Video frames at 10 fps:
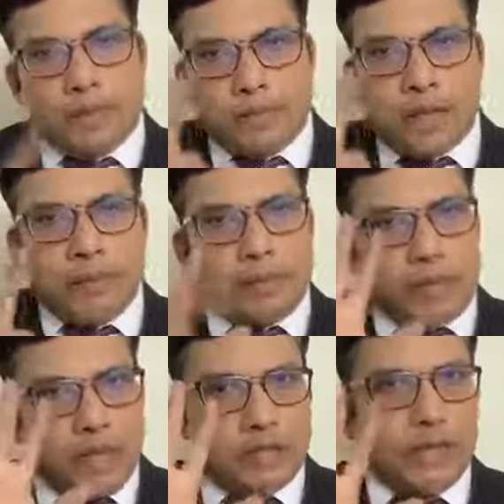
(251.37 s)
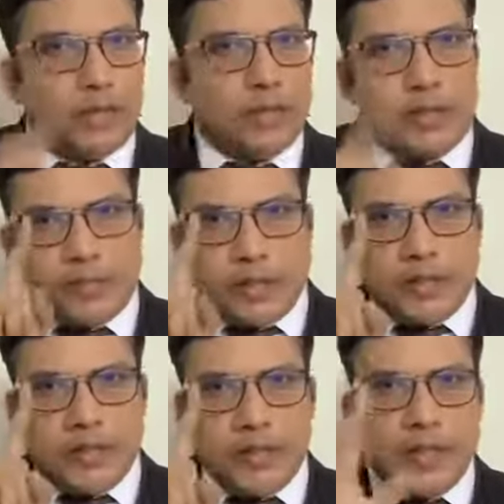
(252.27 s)
सप्ताह में पांच बार होता है
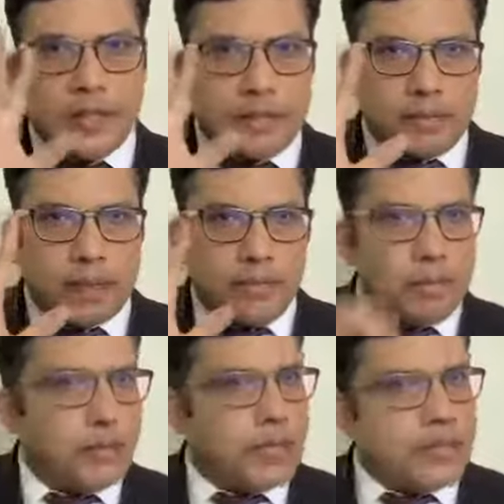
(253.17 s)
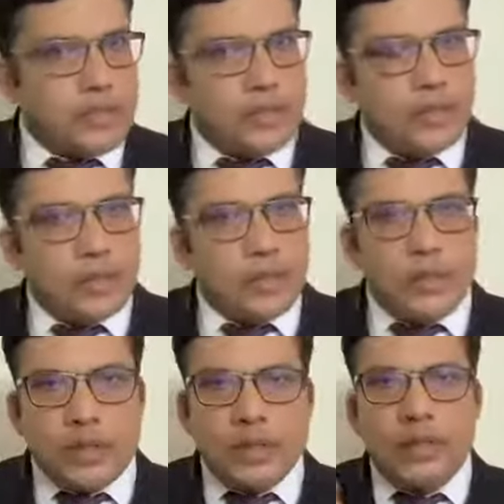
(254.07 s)
प्रतिदिन एक सप्ताह में पांच
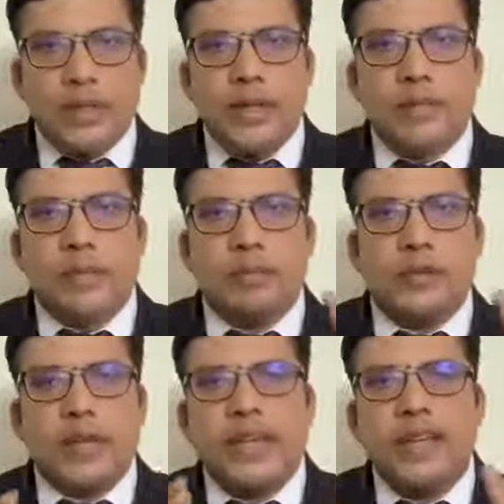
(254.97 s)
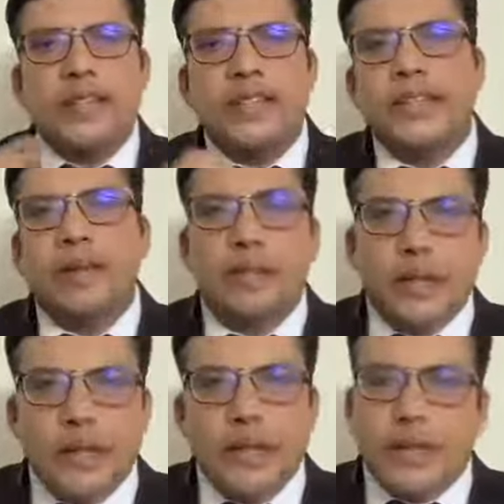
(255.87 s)
और इस तरीके से लगभग एक से डेढ़
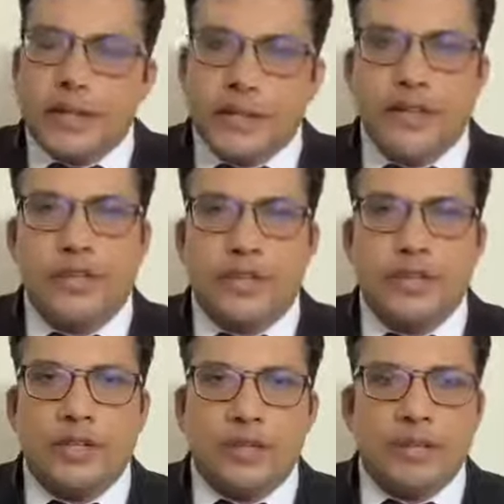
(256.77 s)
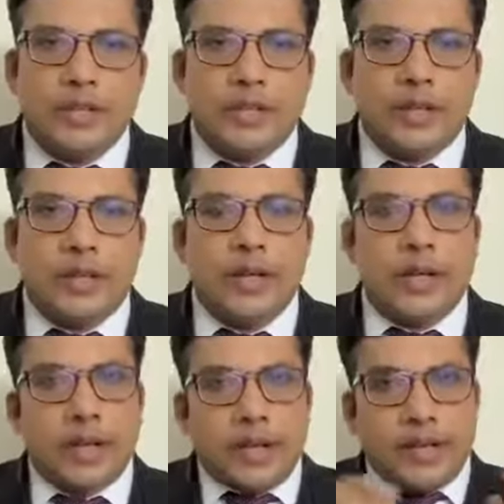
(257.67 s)
महीने ये रेडिएशन ट्रीटमेंट चलता है
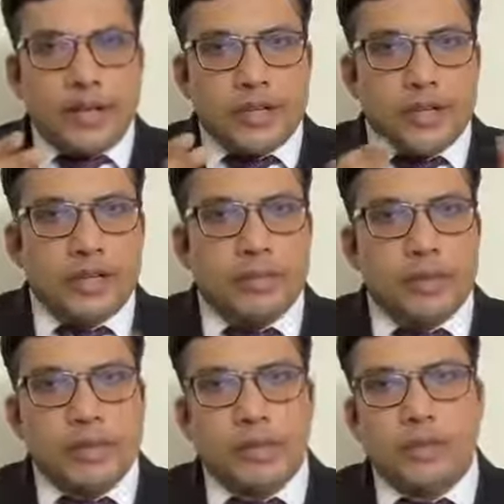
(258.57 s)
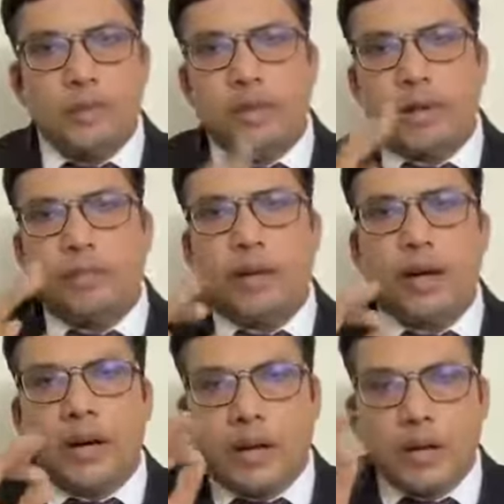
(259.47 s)
रेडिएशन की बात करें तो
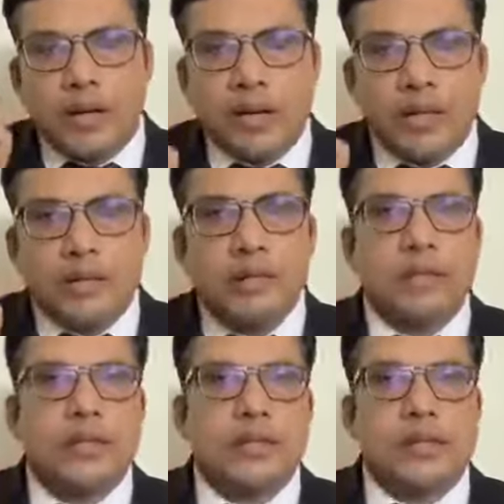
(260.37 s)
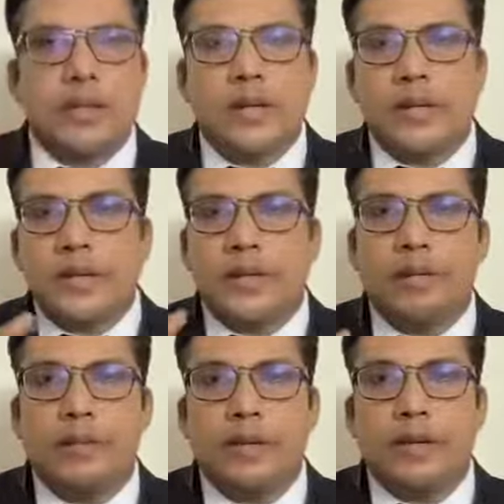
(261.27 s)
लगभग हर कैंसर में इसके
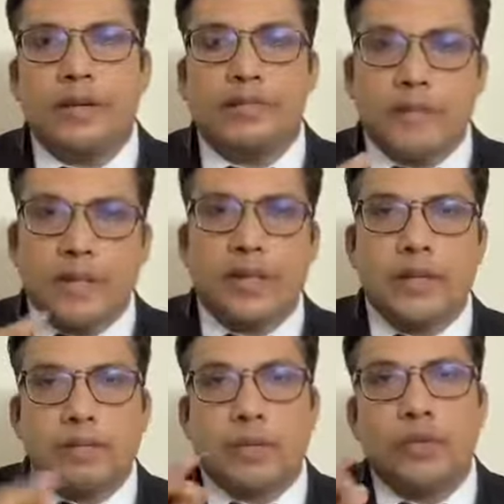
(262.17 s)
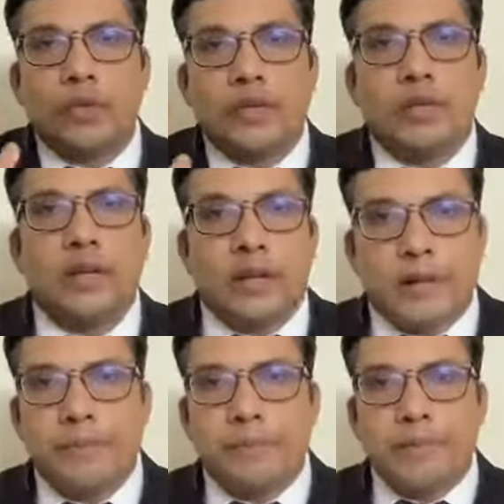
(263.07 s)
ट्रीटमेंट में इसका एक प्रमुख स्थान
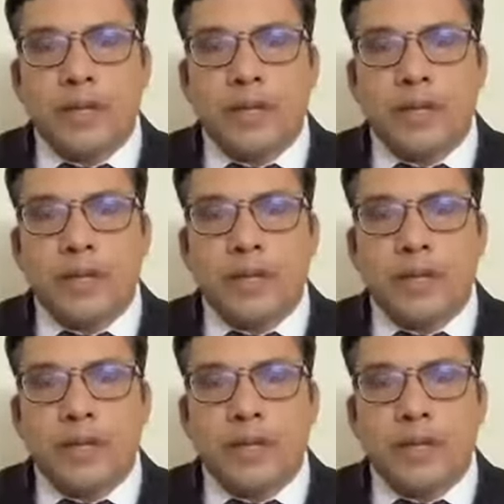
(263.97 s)
है